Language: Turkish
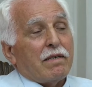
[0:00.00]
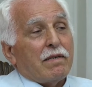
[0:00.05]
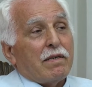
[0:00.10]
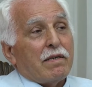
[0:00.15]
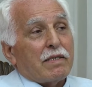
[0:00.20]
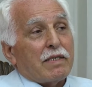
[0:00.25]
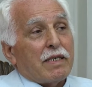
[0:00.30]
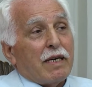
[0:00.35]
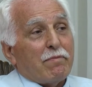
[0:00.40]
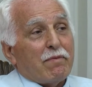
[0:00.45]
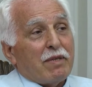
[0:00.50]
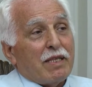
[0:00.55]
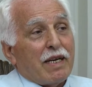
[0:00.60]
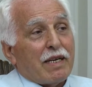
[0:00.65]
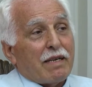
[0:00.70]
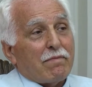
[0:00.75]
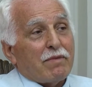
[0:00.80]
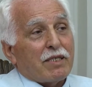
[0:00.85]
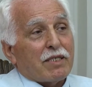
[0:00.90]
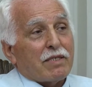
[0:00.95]
e,
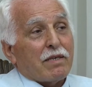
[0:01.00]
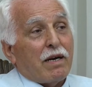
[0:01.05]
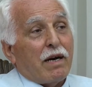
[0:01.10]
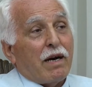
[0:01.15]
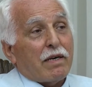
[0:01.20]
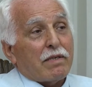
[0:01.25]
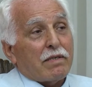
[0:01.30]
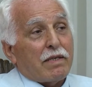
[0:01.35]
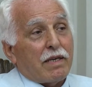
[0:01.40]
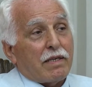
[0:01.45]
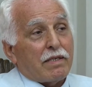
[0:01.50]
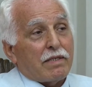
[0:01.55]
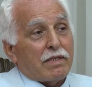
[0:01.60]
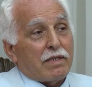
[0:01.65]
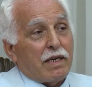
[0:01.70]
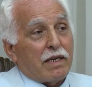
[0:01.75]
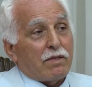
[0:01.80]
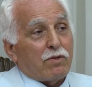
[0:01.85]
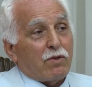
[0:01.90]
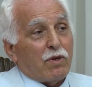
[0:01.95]
gemilerimiz
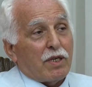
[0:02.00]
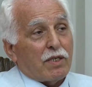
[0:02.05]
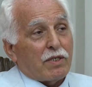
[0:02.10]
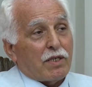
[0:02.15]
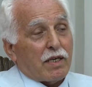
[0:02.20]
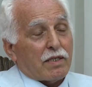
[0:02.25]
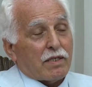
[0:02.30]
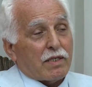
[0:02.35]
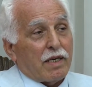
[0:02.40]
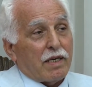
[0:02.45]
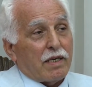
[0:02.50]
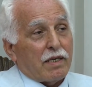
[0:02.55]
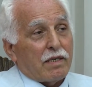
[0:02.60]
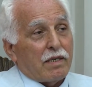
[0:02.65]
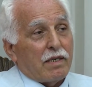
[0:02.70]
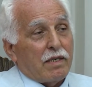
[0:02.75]
Akdeniz'den dönecekse